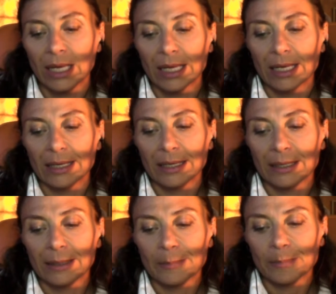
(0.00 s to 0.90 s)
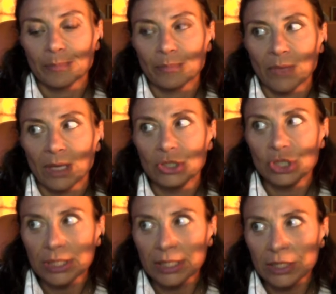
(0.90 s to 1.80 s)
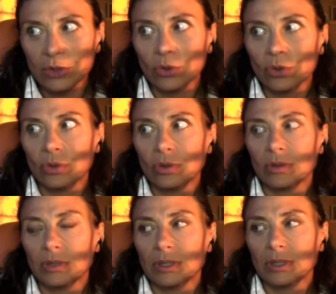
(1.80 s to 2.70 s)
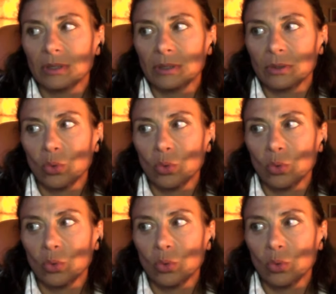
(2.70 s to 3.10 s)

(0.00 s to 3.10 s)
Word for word: ehm, ci dicono eh,